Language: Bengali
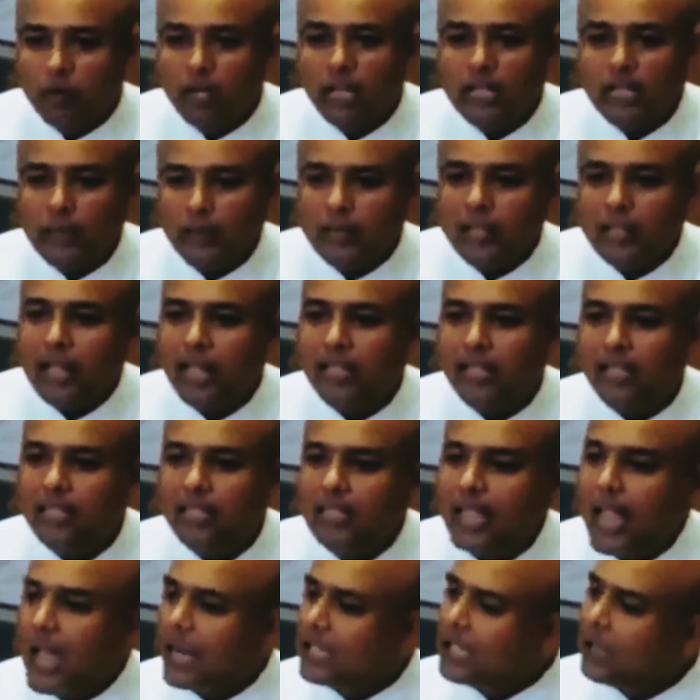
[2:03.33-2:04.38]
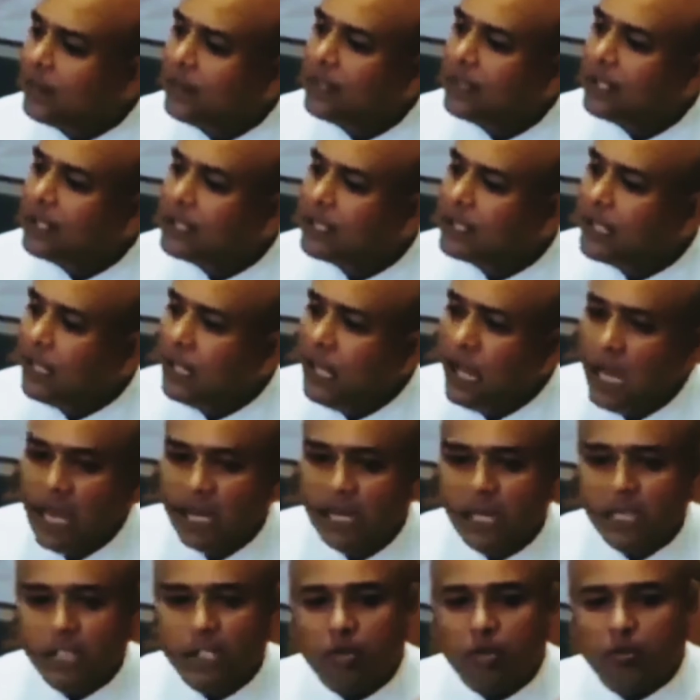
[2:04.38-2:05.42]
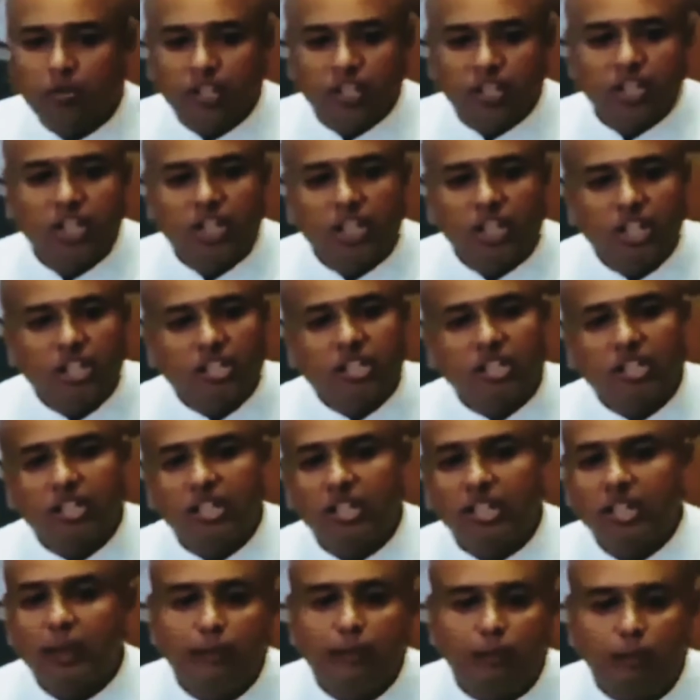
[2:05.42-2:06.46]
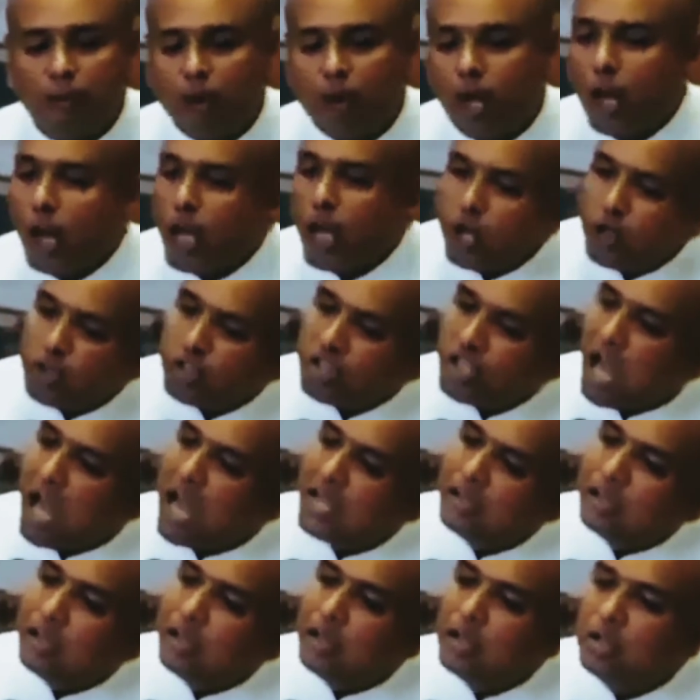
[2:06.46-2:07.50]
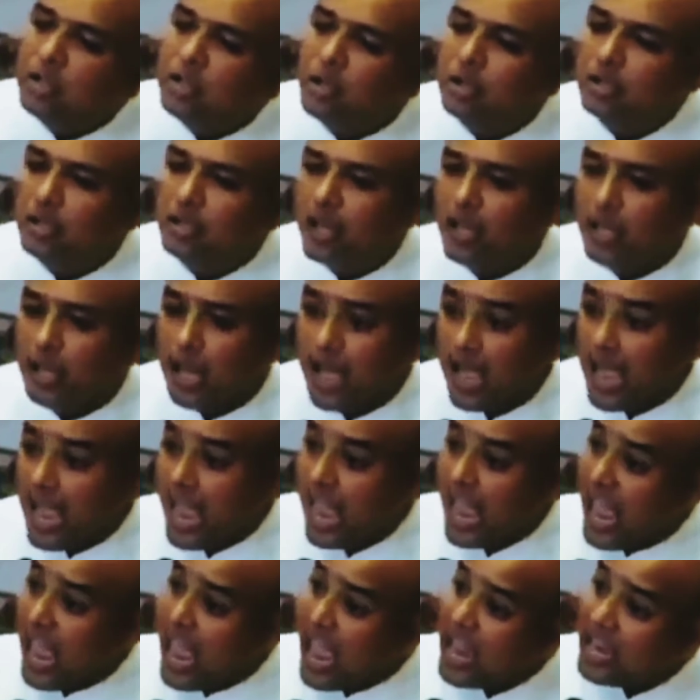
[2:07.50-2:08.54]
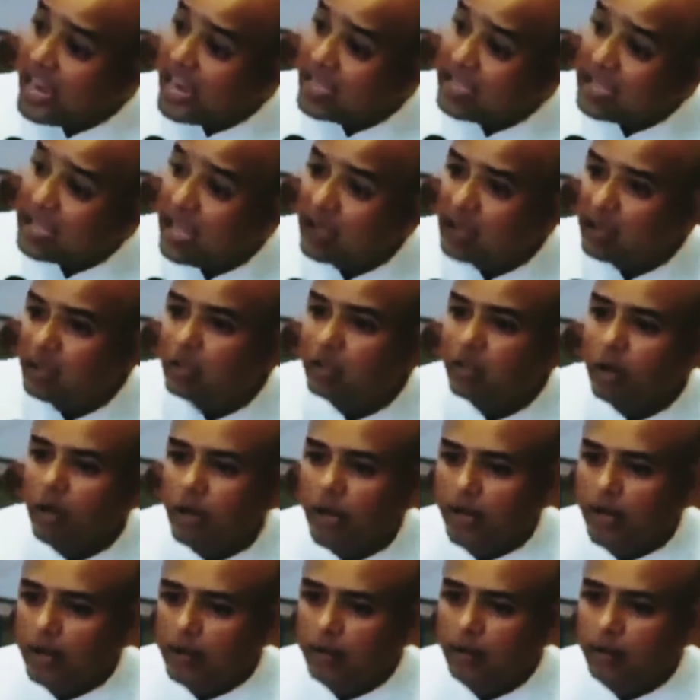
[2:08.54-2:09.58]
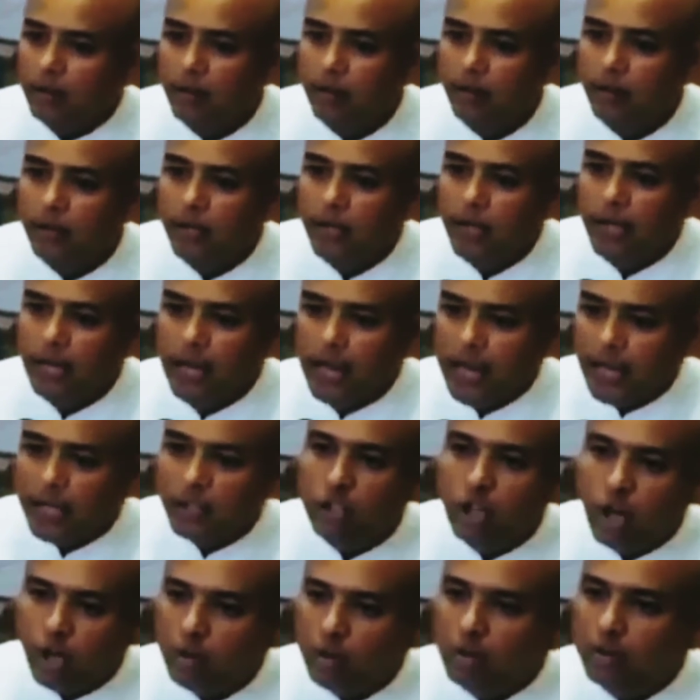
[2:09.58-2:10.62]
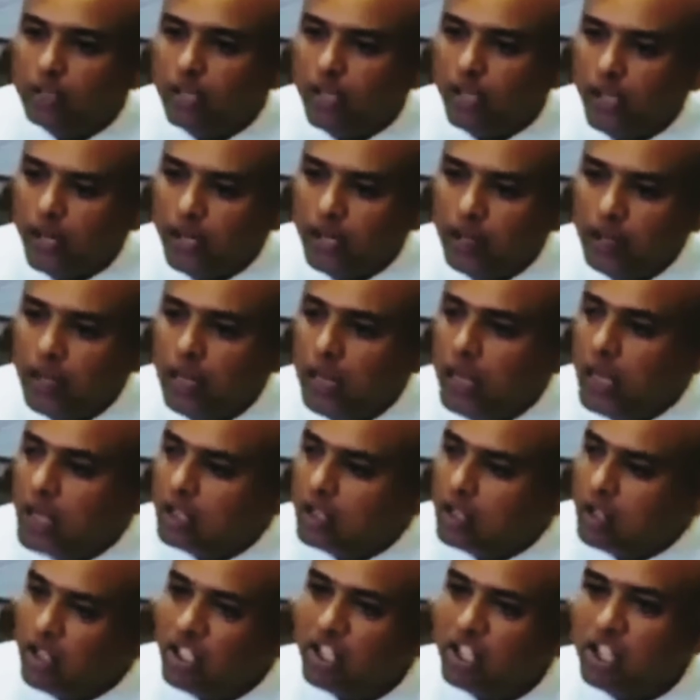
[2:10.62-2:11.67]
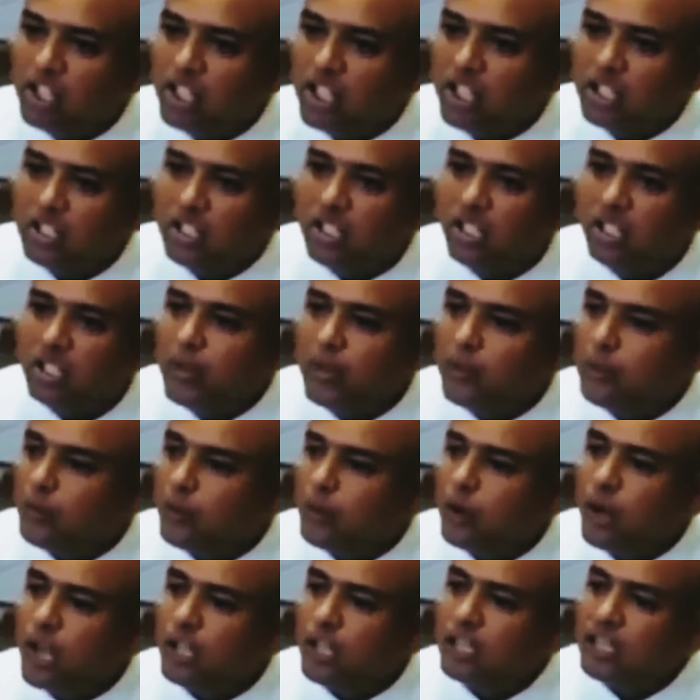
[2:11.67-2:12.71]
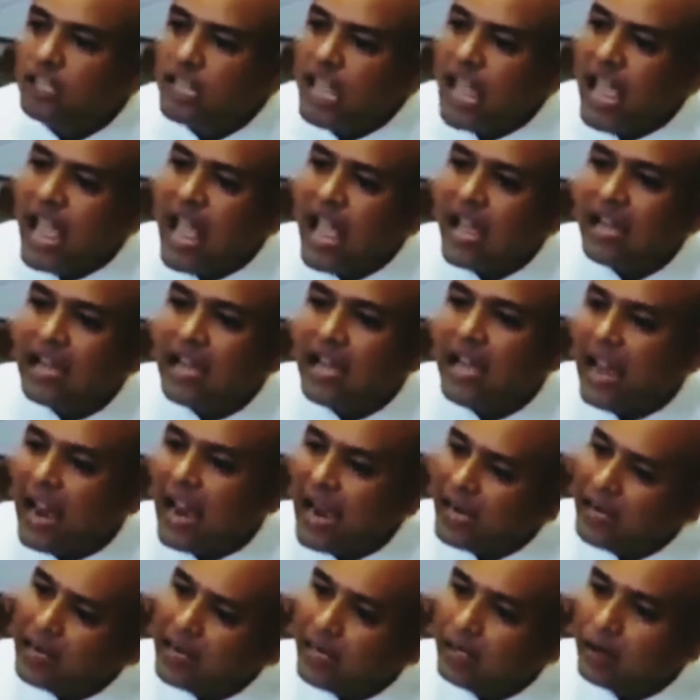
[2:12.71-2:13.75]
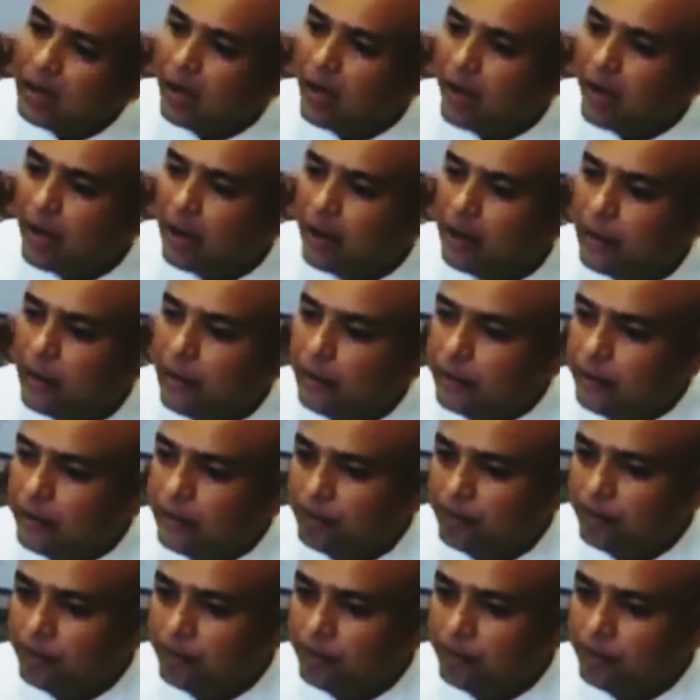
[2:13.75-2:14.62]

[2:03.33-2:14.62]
এই দুর্গা দেবীর কাজ কি অ্যাক্টিভিটিস কি না সৃষ্টি স্থিতি প্রলয় ও সাধন শক্তি রেখা একা সাধন করেন এই জগতের সৃষ্টি স্থিতি প্রলয় তিনি একা হ্যান্ডেল করেন